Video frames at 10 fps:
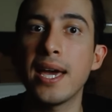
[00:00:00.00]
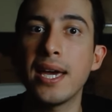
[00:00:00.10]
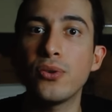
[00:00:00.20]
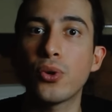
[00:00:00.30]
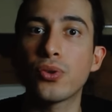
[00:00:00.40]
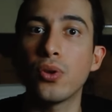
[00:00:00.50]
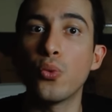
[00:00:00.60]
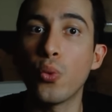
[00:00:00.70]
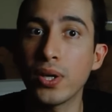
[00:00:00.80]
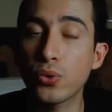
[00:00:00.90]
ellos
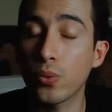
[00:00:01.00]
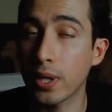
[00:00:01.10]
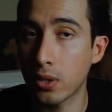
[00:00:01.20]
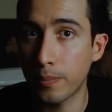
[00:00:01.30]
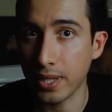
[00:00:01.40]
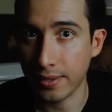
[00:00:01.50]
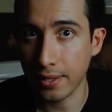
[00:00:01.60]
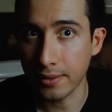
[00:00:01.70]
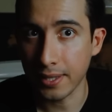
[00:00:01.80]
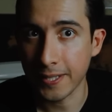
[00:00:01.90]
no estuvieron
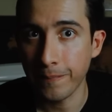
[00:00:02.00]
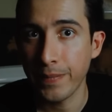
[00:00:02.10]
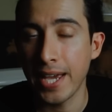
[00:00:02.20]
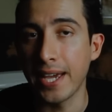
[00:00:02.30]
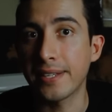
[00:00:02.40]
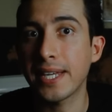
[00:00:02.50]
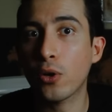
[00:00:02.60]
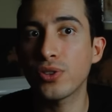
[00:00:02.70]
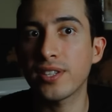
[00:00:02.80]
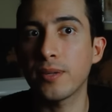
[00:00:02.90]
presentes. Este
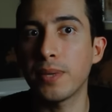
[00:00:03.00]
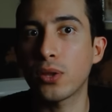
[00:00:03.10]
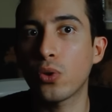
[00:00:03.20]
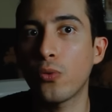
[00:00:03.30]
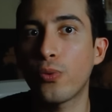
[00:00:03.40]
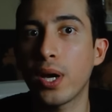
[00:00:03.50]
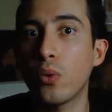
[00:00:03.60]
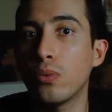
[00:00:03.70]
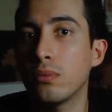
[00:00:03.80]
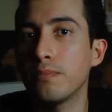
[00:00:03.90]
acontecimiento fue
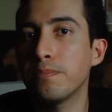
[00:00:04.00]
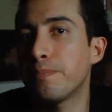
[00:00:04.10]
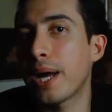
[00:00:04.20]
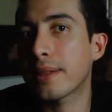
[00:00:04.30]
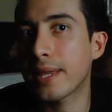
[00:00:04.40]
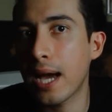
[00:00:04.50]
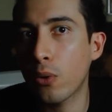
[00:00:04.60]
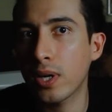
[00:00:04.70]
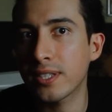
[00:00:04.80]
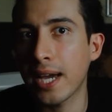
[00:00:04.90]
un
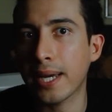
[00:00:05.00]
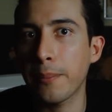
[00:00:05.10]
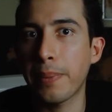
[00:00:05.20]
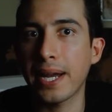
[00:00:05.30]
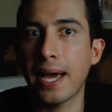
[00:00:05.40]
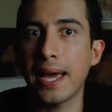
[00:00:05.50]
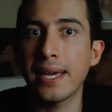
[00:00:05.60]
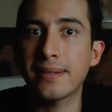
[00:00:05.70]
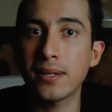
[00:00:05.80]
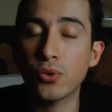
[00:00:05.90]
parteaguas ya que para
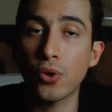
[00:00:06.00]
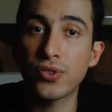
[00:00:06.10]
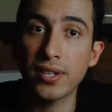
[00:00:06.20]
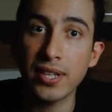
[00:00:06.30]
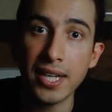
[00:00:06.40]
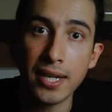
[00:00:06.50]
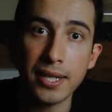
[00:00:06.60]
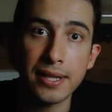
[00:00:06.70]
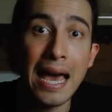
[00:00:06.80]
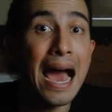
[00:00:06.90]
ese entonces
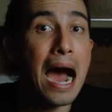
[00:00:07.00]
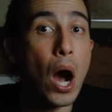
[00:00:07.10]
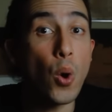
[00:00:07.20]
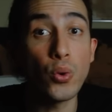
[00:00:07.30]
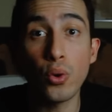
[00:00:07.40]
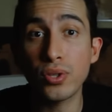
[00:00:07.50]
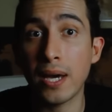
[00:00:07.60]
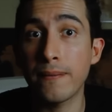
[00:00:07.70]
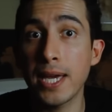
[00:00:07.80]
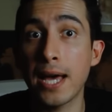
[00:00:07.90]
Ingrid aún no
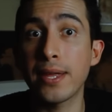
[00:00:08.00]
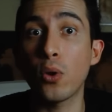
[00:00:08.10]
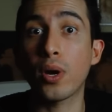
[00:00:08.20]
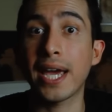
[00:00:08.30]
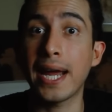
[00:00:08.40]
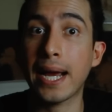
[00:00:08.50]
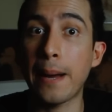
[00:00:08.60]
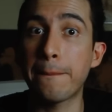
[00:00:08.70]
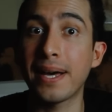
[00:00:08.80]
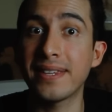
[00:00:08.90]
sabía de lo que era
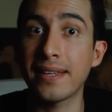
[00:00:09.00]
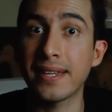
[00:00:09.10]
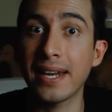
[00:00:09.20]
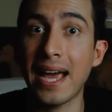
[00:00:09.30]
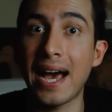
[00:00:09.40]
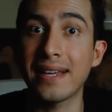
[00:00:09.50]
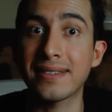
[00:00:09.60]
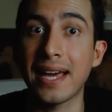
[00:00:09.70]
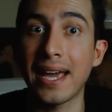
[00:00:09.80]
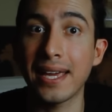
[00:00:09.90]
capaz de hacer
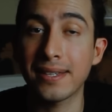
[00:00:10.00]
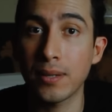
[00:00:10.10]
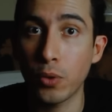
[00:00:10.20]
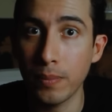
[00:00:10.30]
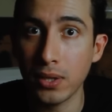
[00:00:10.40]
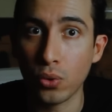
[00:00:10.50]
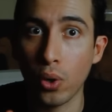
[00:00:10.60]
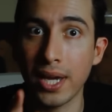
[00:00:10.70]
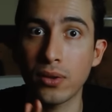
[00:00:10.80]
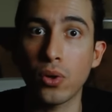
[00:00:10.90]
hasta ese
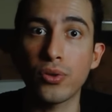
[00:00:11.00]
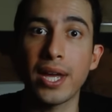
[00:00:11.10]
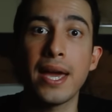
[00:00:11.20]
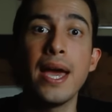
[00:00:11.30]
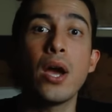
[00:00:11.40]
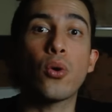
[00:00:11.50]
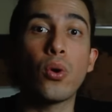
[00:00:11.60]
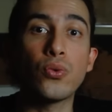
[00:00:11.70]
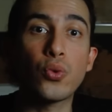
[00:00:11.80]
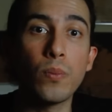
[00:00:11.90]
momento, en donde,
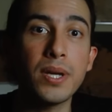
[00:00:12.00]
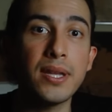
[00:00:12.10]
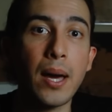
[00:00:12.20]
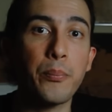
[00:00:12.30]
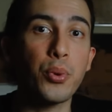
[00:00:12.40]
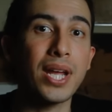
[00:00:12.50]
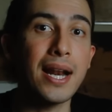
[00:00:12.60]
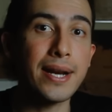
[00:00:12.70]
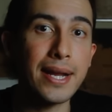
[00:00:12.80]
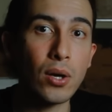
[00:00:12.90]
consumida por
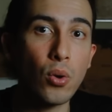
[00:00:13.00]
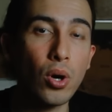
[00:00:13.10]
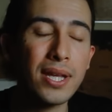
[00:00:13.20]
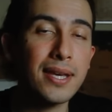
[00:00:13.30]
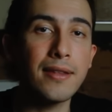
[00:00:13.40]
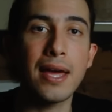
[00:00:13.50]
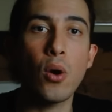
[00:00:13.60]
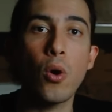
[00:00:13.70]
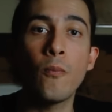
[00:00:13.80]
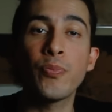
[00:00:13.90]
el rencor,
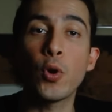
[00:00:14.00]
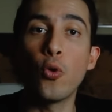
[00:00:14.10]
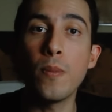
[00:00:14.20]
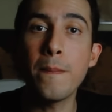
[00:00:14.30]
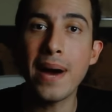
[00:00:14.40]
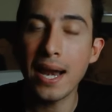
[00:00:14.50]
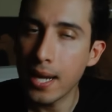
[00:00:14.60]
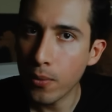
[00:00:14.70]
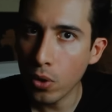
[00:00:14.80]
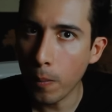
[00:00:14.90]
ideó un
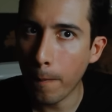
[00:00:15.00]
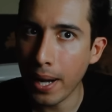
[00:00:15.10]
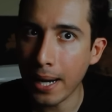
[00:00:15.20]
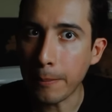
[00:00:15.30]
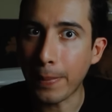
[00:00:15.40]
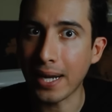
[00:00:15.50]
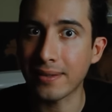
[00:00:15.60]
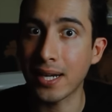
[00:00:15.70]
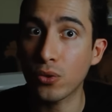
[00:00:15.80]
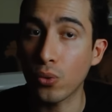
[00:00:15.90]
malévolo plan para
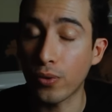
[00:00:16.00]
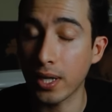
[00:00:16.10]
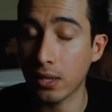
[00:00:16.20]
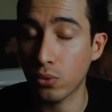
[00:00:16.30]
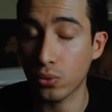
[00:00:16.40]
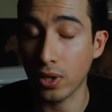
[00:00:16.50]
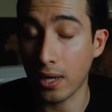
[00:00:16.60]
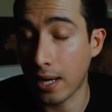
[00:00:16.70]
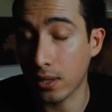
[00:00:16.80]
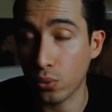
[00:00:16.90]
hacer sufrir a
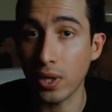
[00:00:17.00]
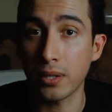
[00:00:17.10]
su,